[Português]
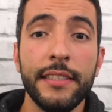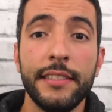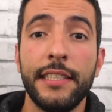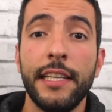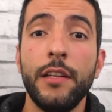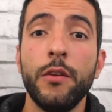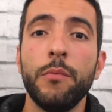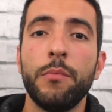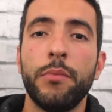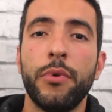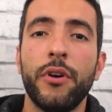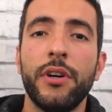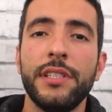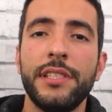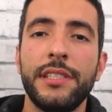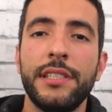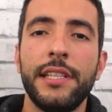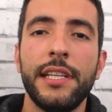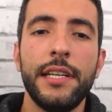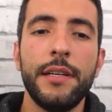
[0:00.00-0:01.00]
você não
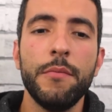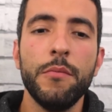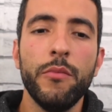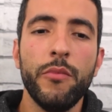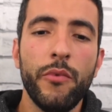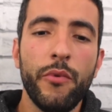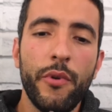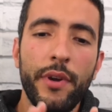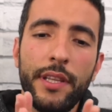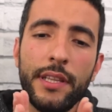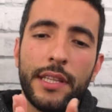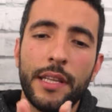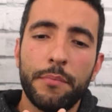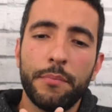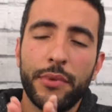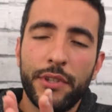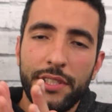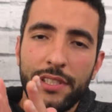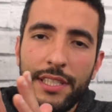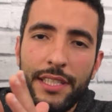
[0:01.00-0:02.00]
pode ter muita
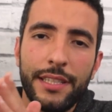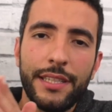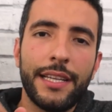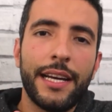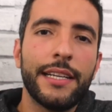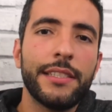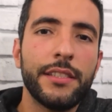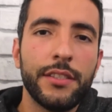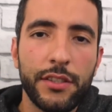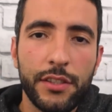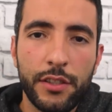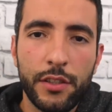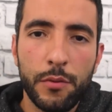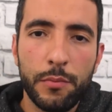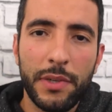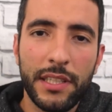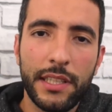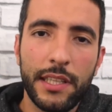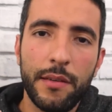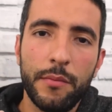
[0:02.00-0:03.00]
porcentagem do seu
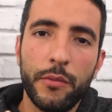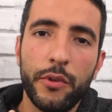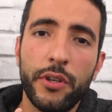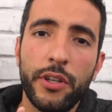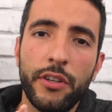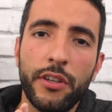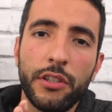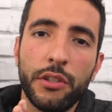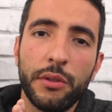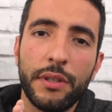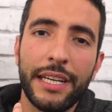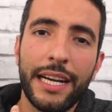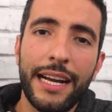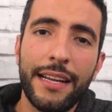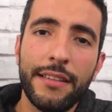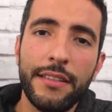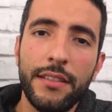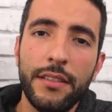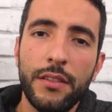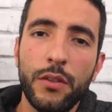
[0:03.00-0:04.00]
patrimônio
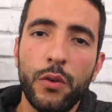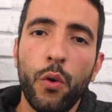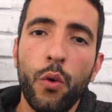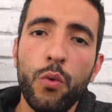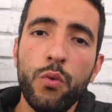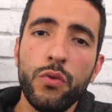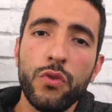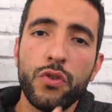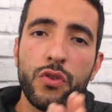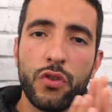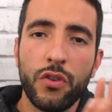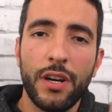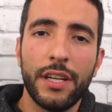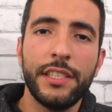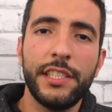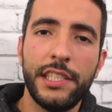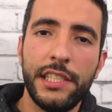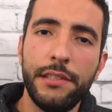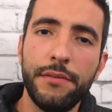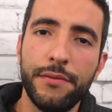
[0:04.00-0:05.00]
alocado em um só
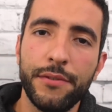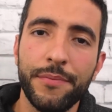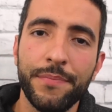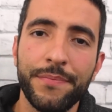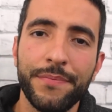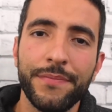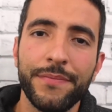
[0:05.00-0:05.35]
ativo.